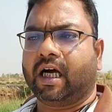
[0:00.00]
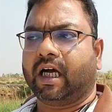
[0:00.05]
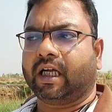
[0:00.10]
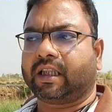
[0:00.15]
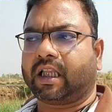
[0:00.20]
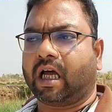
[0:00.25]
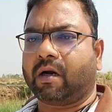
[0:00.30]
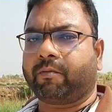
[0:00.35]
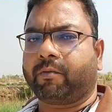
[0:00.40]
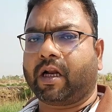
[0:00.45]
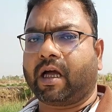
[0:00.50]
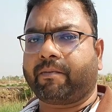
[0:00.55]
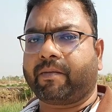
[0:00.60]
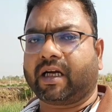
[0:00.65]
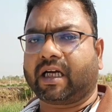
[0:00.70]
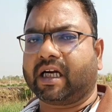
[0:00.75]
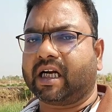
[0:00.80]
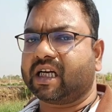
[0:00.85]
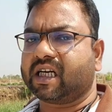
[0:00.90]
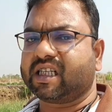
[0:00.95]
আর তারপরে
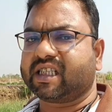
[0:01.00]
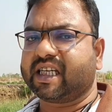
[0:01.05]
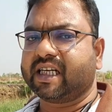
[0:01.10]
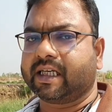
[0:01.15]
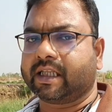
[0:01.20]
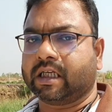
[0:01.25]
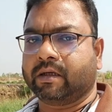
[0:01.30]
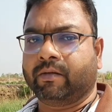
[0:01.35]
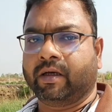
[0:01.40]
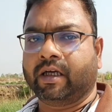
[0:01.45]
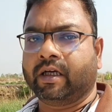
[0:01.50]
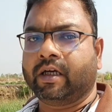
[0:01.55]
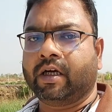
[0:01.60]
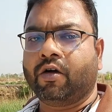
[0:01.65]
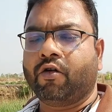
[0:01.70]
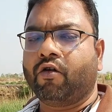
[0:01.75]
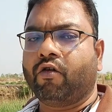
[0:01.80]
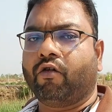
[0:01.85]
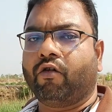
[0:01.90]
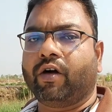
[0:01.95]
আপনাকে একটা রিসিট দেবে
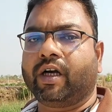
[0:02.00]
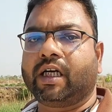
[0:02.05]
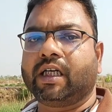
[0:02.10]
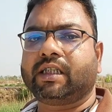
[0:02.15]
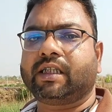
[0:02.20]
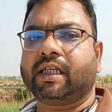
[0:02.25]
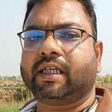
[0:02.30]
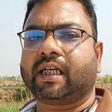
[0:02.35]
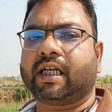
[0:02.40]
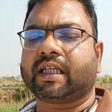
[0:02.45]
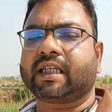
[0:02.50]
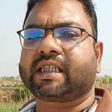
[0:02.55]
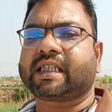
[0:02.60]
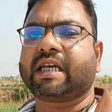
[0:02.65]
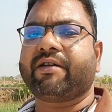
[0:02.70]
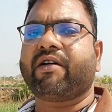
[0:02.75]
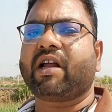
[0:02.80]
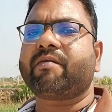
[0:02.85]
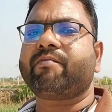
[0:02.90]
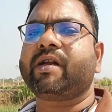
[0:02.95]
ওই রিসিটটাতে
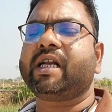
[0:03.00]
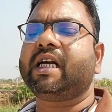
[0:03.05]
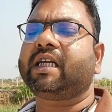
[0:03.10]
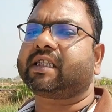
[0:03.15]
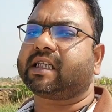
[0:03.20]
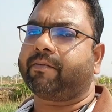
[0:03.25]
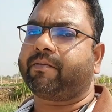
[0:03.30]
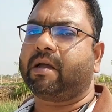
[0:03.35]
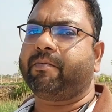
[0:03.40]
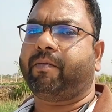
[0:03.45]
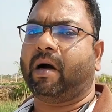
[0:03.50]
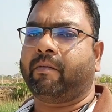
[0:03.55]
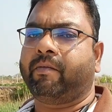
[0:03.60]
সেভেন মিনিটস আপনি